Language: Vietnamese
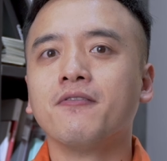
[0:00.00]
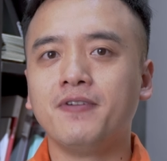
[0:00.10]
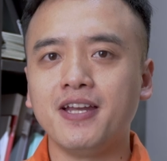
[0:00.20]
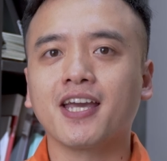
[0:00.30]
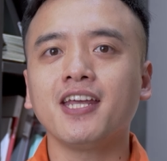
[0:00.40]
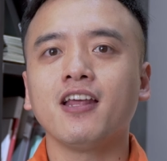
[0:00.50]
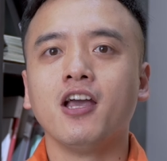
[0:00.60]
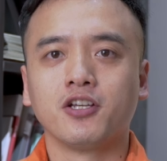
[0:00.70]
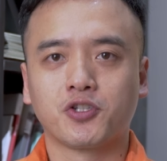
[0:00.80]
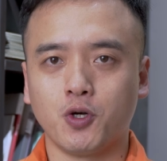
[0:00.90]
Vinakit
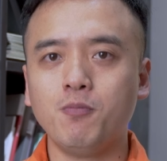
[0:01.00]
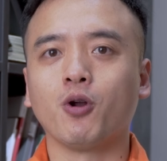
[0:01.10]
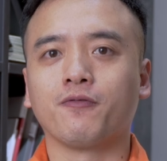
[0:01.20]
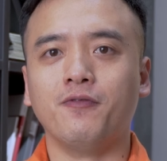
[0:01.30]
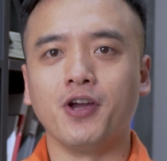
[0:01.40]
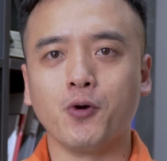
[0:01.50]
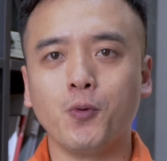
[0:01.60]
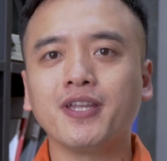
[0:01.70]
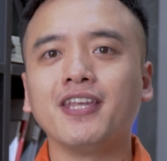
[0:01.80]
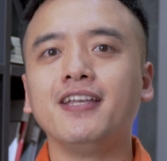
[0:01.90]
số 1 về
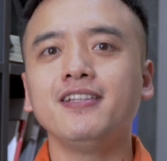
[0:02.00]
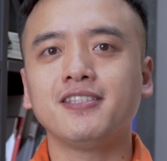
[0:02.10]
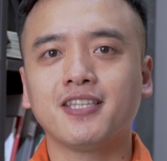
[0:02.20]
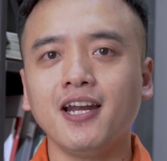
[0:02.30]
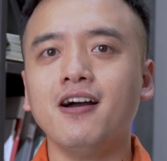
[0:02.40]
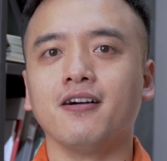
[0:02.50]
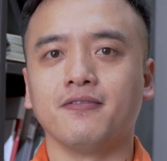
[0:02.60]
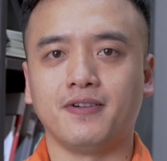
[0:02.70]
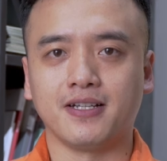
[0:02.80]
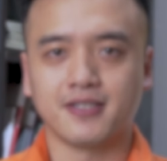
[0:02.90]
uy tín, chất lượng
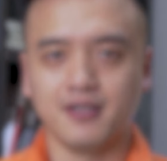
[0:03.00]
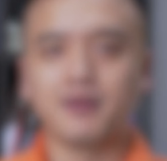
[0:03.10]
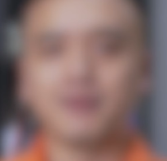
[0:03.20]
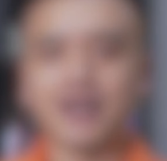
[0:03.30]
và sự minh